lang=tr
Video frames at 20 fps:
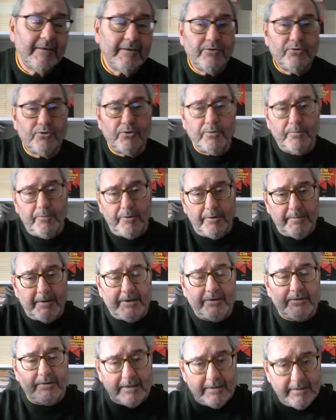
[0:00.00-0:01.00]

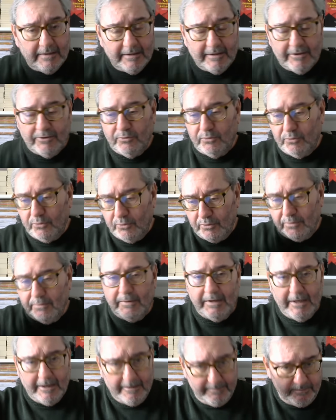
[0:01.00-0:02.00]
Cumhurbaşkanının dün
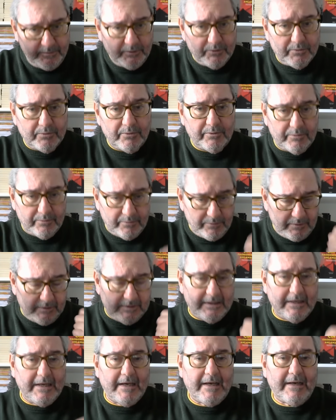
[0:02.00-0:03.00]
yapmış olduğu
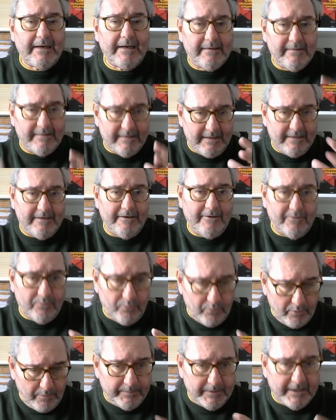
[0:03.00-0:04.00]
ziyaretteki
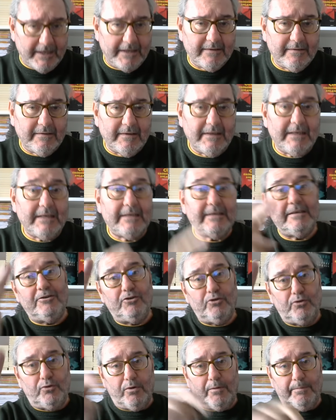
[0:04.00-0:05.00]
toplantı
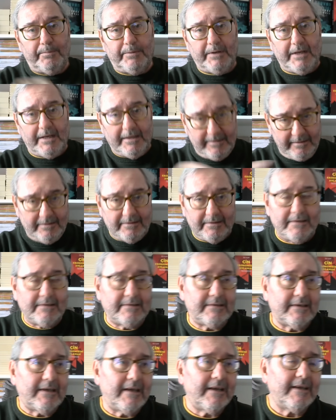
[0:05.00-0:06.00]
ikinci toplantı
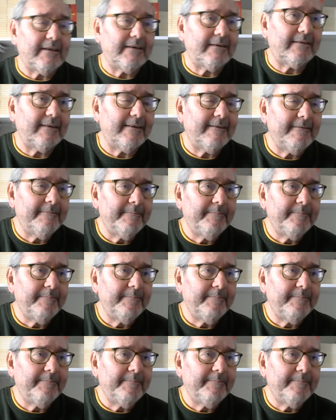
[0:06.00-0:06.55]
Cezayir'de.